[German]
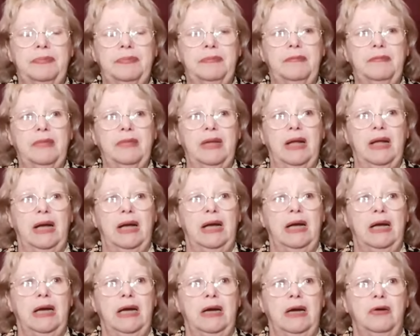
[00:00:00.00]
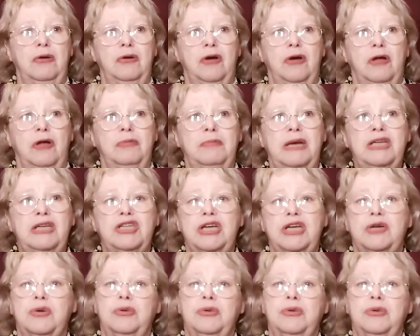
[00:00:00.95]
dachte ich, ich hätte geträumt.